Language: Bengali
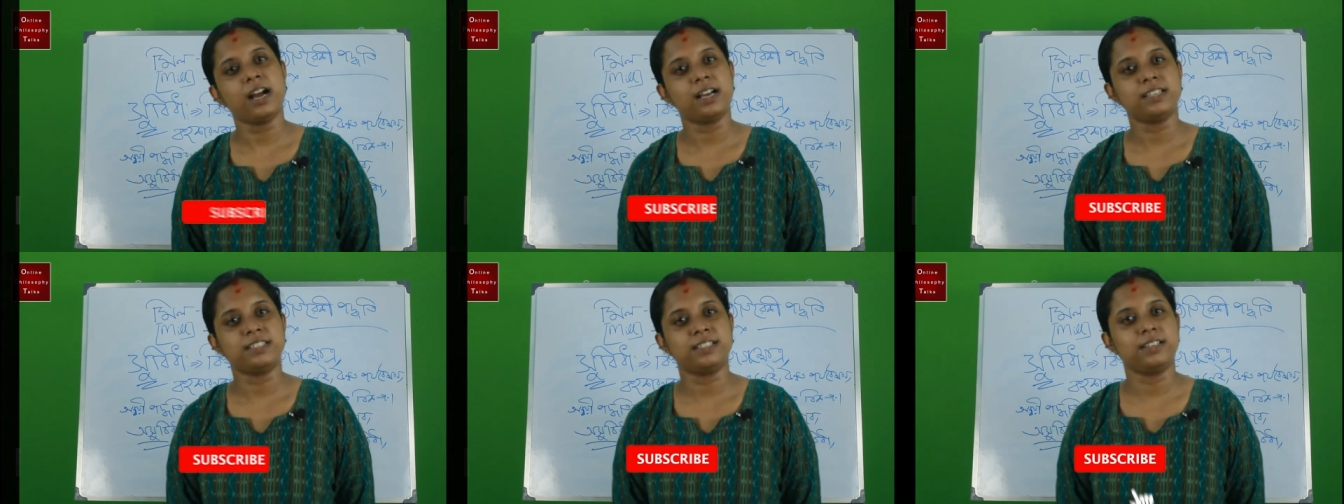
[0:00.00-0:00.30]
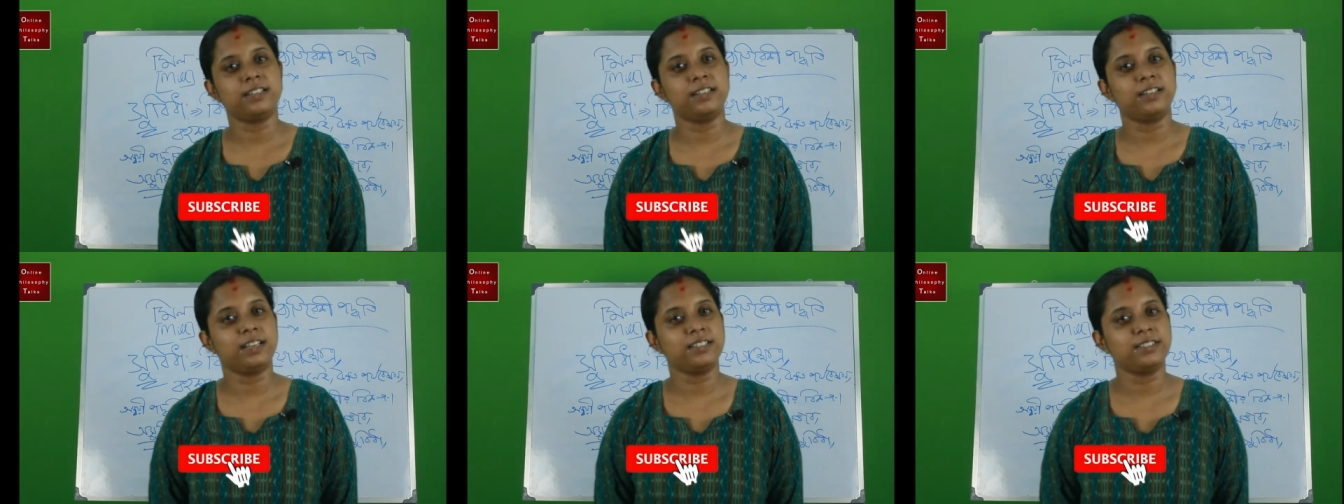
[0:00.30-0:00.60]

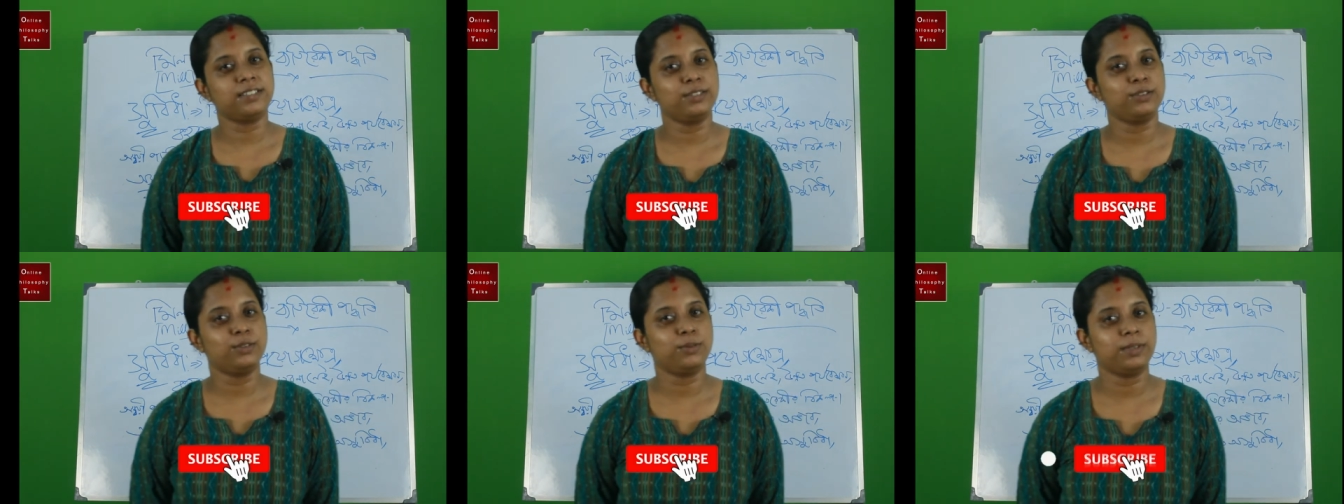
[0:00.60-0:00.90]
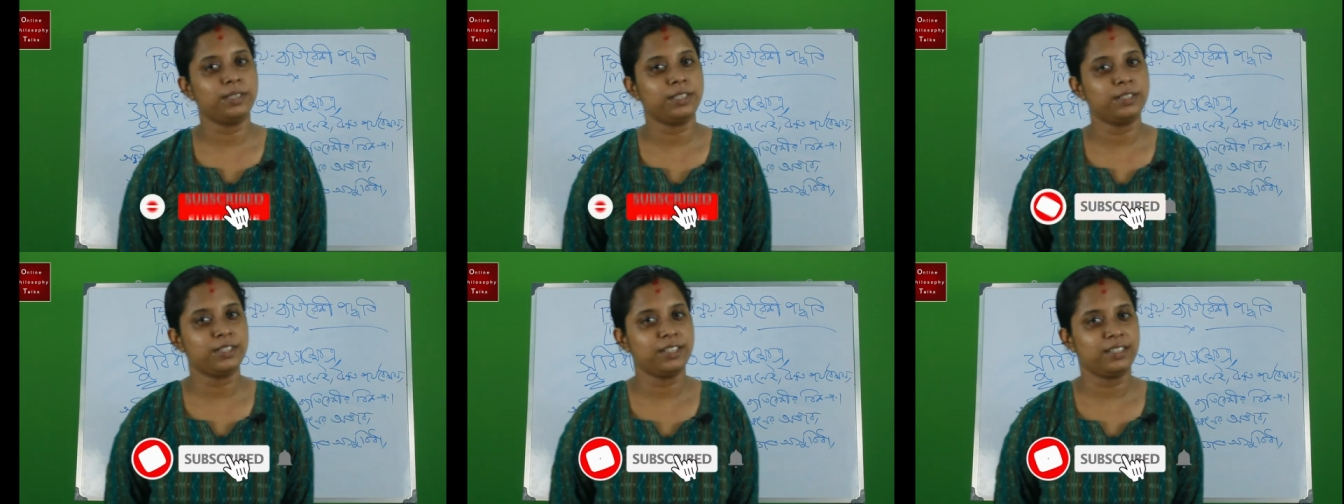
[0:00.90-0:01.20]
আজকের ক্লাসে
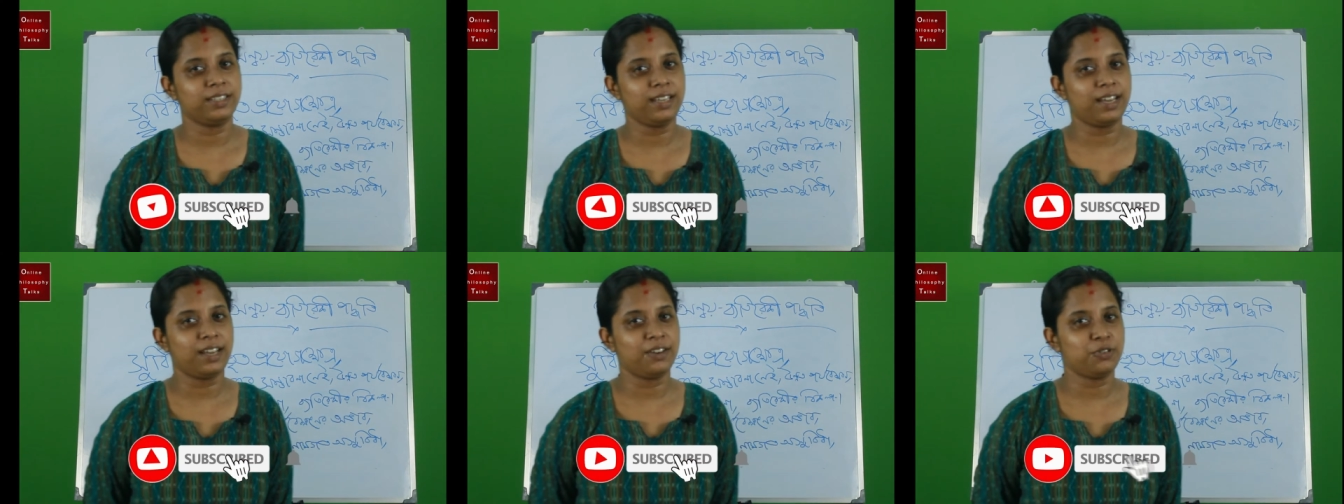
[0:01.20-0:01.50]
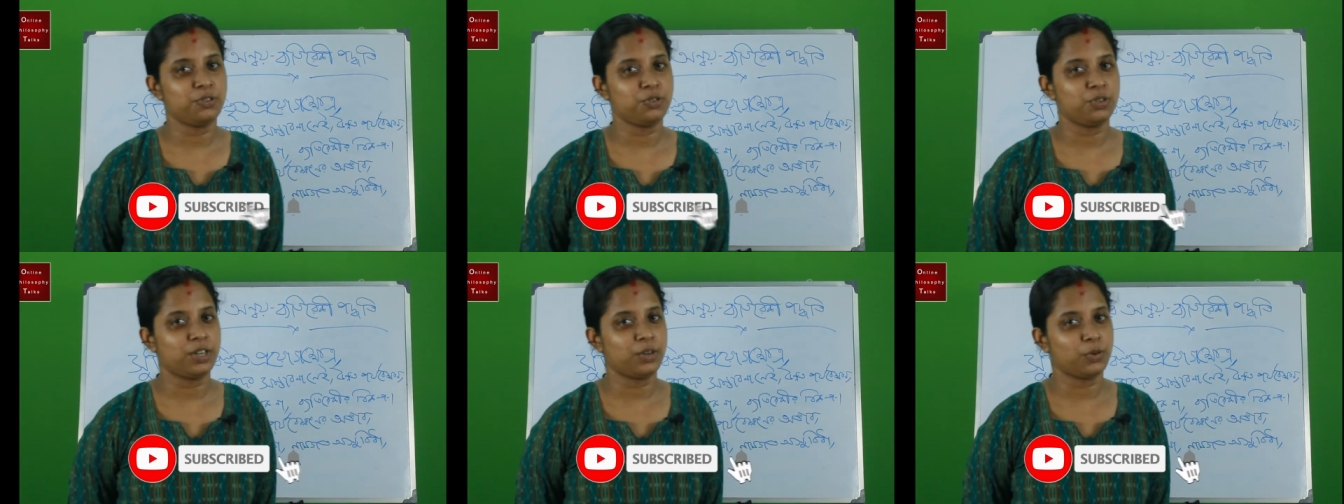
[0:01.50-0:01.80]
তোমাদের সাথে
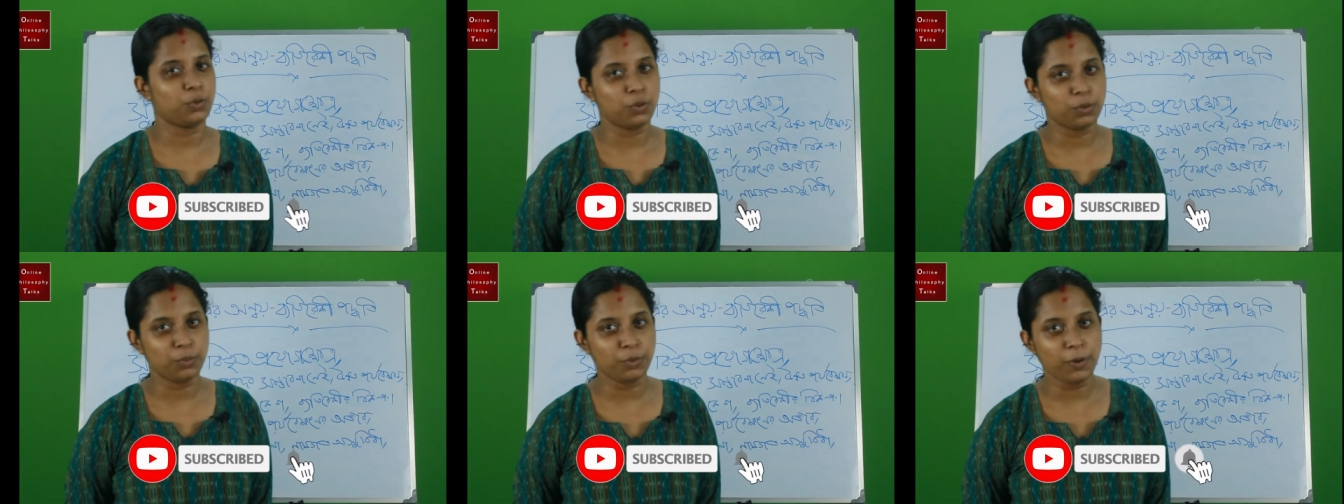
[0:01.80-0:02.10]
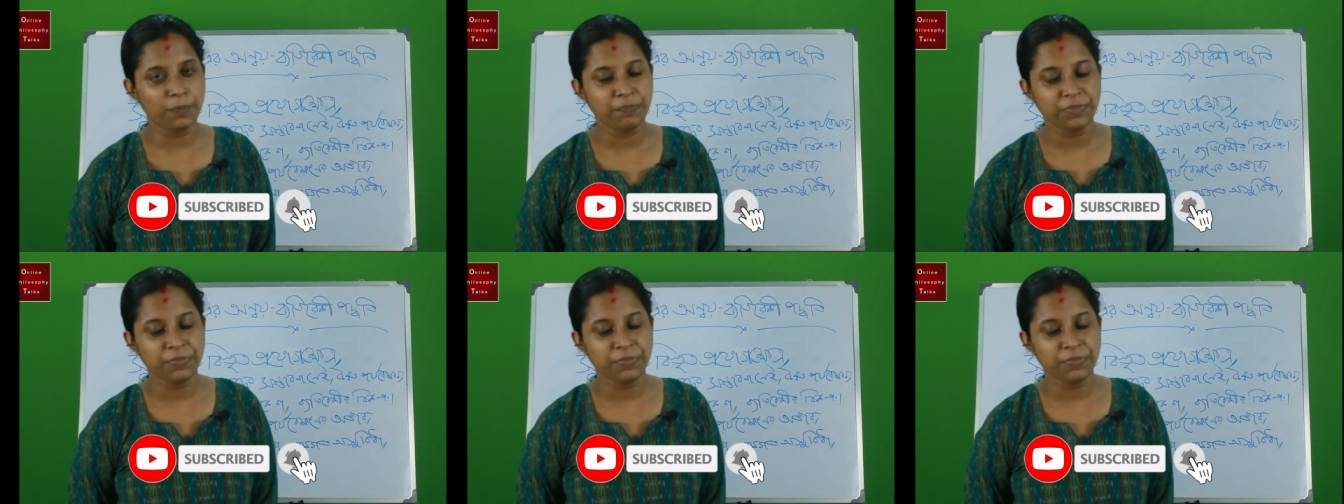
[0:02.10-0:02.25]
আলোচনা করব